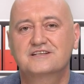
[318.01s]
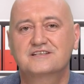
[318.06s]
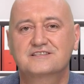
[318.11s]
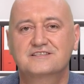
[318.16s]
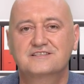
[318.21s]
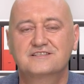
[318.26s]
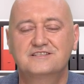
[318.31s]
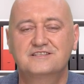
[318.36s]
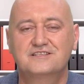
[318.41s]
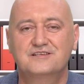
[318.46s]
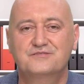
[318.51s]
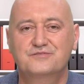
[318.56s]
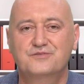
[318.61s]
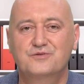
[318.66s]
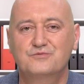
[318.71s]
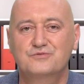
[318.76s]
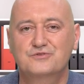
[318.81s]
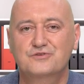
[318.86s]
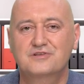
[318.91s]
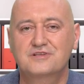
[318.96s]
Э, дело в
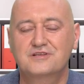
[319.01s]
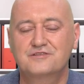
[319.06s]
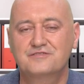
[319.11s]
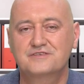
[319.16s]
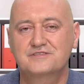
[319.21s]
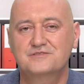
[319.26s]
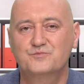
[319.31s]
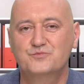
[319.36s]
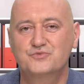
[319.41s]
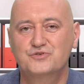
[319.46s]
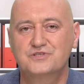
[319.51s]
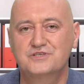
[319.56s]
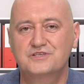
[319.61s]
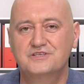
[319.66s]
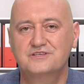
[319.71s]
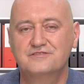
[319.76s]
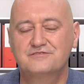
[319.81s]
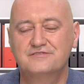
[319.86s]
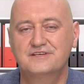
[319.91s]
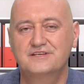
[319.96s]
том, что на вес
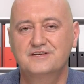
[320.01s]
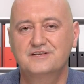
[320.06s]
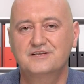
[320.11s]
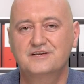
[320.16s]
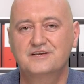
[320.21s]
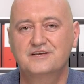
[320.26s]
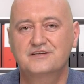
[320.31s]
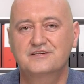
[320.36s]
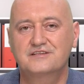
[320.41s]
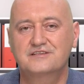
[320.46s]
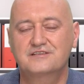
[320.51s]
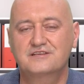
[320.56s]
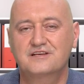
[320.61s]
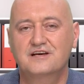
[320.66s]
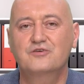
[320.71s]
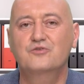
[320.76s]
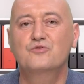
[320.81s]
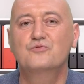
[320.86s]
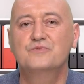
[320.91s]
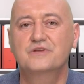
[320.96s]
мужчины влияет
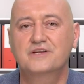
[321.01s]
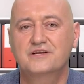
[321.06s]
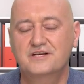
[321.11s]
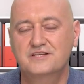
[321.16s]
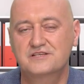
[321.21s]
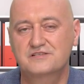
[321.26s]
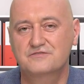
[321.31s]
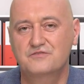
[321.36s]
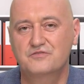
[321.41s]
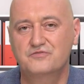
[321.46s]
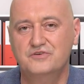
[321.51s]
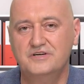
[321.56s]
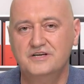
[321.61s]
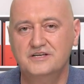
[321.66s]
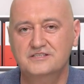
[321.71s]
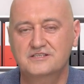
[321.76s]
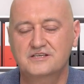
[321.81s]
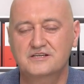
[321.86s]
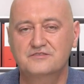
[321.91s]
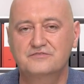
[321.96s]
огромное количество
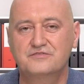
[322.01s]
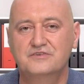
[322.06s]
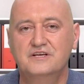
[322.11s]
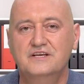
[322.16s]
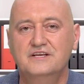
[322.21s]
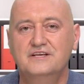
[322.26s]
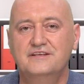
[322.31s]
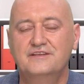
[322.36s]
факторов,